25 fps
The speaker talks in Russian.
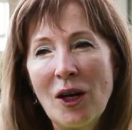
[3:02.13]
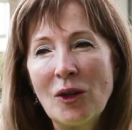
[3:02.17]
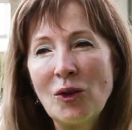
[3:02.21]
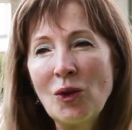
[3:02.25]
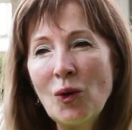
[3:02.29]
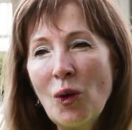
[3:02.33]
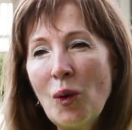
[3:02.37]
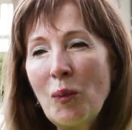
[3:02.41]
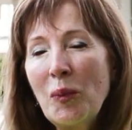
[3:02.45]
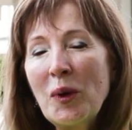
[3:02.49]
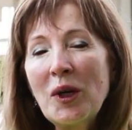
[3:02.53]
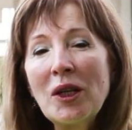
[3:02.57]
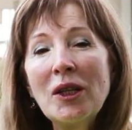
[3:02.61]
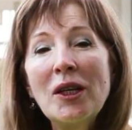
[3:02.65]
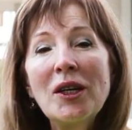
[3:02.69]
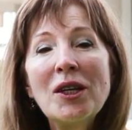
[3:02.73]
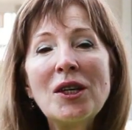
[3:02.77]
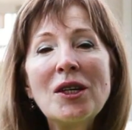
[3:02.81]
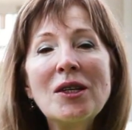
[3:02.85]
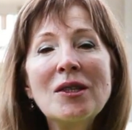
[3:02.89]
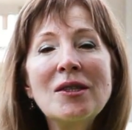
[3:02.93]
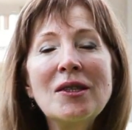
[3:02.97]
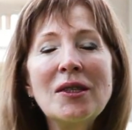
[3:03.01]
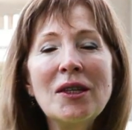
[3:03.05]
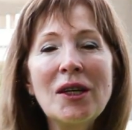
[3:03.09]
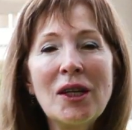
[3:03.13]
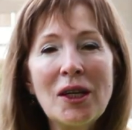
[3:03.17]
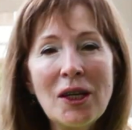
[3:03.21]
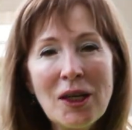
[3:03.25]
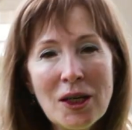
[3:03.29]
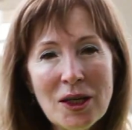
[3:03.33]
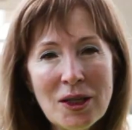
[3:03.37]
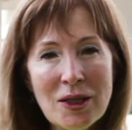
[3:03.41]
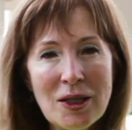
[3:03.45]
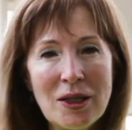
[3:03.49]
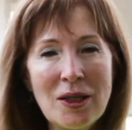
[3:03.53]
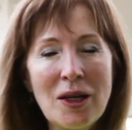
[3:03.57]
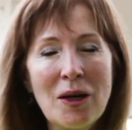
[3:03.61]
Но было
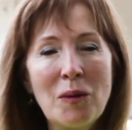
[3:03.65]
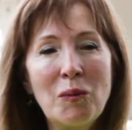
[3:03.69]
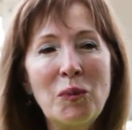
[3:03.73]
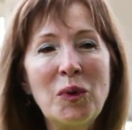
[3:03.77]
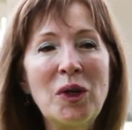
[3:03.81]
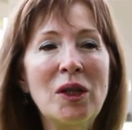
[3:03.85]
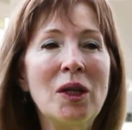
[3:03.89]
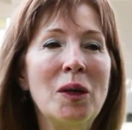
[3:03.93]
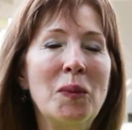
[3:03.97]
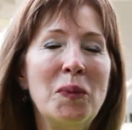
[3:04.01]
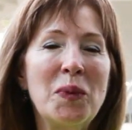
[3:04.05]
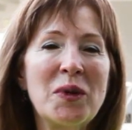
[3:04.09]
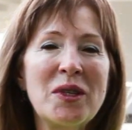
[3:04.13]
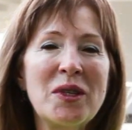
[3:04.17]
интересно, было